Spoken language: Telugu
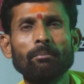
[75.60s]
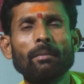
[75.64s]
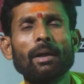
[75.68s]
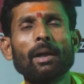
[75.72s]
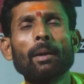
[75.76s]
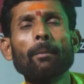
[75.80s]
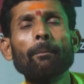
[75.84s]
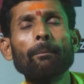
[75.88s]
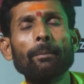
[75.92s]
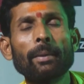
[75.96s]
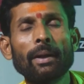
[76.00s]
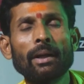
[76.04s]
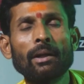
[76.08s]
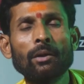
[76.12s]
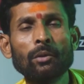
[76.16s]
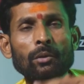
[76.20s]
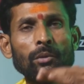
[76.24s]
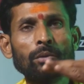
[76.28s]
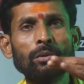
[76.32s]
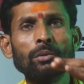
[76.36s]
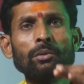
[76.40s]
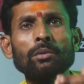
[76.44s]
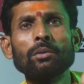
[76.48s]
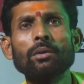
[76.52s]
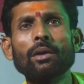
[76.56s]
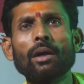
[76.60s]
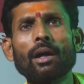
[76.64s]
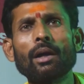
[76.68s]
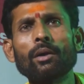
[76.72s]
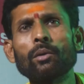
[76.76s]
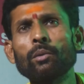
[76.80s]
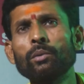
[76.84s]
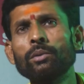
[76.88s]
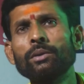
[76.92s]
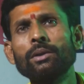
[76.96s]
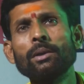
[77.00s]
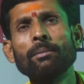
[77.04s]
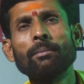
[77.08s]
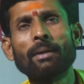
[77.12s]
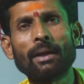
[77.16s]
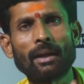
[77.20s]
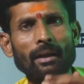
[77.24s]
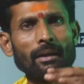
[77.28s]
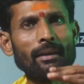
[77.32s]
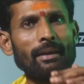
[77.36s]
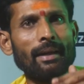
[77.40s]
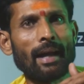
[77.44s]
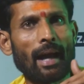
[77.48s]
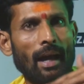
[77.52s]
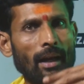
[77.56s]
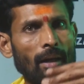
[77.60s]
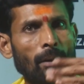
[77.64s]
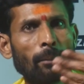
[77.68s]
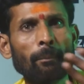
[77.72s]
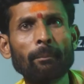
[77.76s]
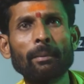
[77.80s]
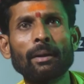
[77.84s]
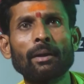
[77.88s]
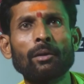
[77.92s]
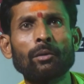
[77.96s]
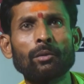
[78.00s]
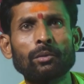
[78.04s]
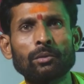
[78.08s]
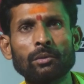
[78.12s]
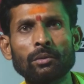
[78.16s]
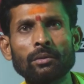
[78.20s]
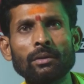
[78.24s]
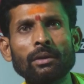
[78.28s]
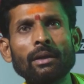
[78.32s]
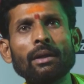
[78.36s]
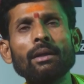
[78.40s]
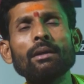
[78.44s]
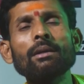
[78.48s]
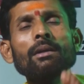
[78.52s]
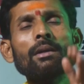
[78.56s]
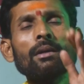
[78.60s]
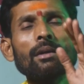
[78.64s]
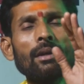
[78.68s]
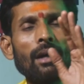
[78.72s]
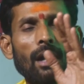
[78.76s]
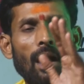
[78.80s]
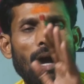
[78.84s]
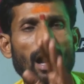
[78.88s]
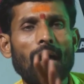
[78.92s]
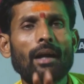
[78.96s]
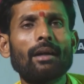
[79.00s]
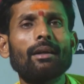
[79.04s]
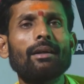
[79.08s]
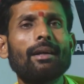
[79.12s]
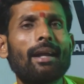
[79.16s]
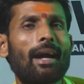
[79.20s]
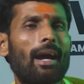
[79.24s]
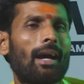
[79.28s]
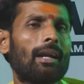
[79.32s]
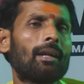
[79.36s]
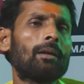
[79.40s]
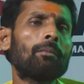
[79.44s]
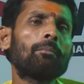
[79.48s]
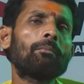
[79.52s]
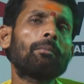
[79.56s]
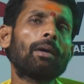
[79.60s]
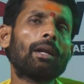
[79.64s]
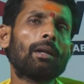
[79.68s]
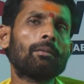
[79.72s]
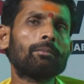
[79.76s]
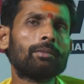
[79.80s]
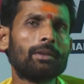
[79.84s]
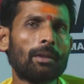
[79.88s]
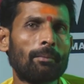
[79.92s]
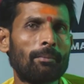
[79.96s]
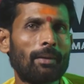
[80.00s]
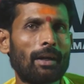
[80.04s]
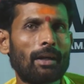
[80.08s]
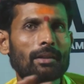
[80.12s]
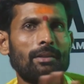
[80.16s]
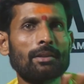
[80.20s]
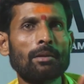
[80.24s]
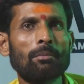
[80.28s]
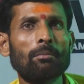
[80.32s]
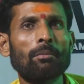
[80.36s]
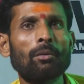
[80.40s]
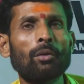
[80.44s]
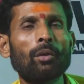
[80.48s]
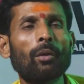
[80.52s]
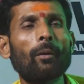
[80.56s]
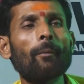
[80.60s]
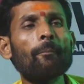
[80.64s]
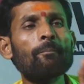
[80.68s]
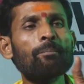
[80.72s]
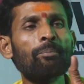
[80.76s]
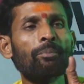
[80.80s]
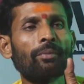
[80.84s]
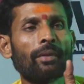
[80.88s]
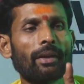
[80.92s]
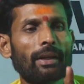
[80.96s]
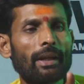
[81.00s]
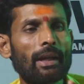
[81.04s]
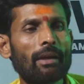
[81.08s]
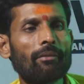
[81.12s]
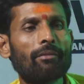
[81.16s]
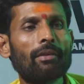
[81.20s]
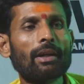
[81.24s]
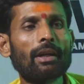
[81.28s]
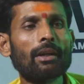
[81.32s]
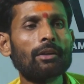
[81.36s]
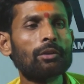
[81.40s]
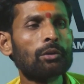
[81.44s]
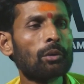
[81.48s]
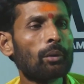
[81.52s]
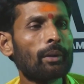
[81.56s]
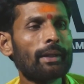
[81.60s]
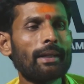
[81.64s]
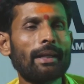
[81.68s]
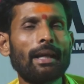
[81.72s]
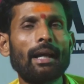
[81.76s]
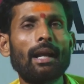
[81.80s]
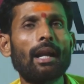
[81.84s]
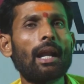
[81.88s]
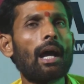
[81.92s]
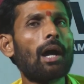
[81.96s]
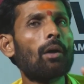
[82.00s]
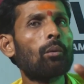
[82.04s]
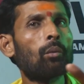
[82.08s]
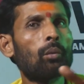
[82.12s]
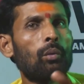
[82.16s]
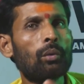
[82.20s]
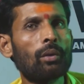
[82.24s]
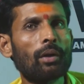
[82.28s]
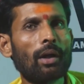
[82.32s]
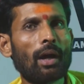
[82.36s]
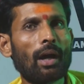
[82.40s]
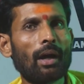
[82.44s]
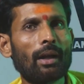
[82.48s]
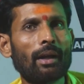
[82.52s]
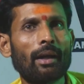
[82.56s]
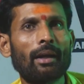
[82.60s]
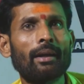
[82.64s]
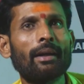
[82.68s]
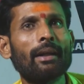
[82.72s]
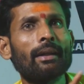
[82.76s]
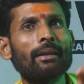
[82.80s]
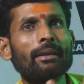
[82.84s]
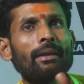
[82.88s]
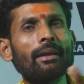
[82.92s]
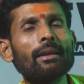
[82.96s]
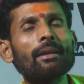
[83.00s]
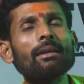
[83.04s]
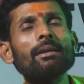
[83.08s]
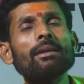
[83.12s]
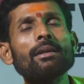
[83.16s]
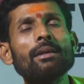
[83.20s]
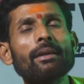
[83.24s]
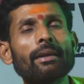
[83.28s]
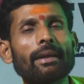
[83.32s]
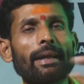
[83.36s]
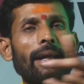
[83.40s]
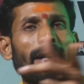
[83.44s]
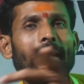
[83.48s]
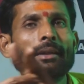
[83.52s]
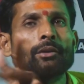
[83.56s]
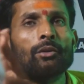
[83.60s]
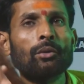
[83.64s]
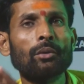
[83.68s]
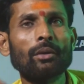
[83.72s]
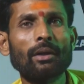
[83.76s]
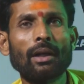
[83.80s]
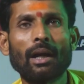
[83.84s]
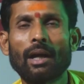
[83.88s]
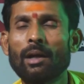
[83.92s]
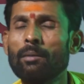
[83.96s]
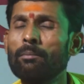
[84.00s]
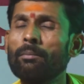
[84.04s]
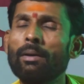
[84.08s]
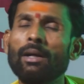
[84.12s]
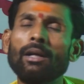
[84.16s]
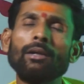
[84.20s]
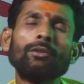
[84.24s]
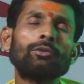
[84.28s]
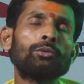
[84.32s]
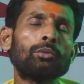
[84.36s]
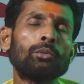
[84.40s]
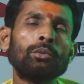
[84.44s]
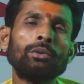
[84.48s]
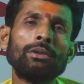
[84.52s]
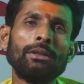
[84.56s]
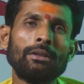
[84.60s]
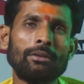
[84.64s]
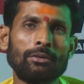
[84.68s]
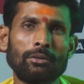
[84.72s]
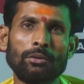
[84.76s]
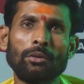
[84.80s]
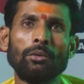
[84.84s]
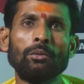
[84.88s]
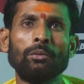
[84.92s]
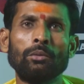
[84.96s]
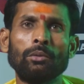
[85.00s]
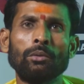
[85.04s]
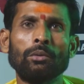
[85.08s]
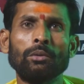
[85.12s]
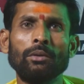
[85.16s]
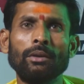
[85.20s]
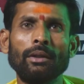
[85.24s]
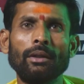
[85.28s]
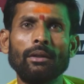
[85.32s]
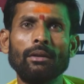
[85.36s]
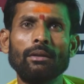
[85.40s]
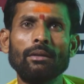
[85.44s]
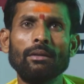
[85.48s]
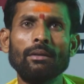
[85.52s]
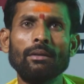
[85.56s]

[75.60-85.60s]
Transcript: మనం పెరుగుతున్న కొద్దీ మన జ్ఞానం పెరుగుతుంది ఆ జ్ఞానం మనం సమాజంలో ఎవరితో ఎలా ఉండాలనేది కేతుగ్రహం మనకు సూచిస్తూ ఉంటుంది